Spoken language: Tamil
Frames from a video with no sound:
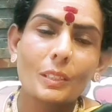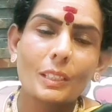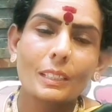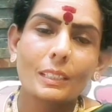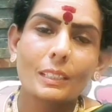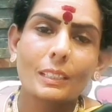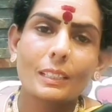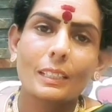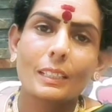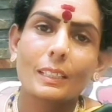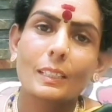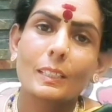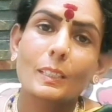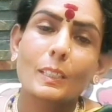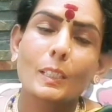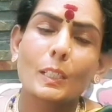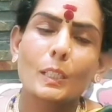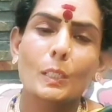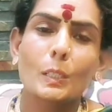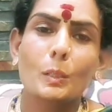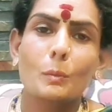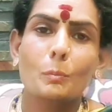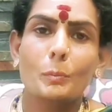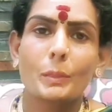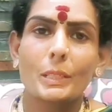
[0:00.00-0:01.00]
வாழ்க்கையில்
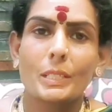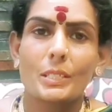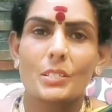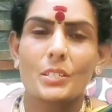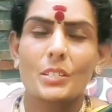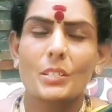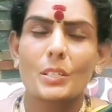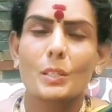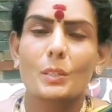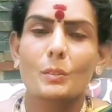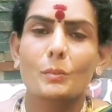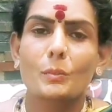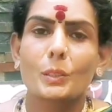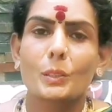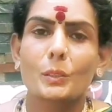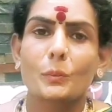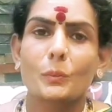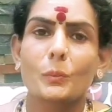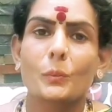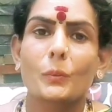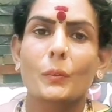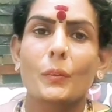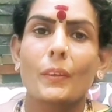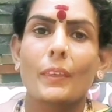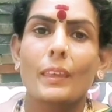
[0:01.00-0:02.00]
நிறைய பிரச்சனை
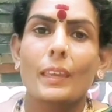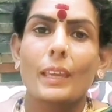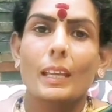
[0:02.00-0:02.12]
வரும்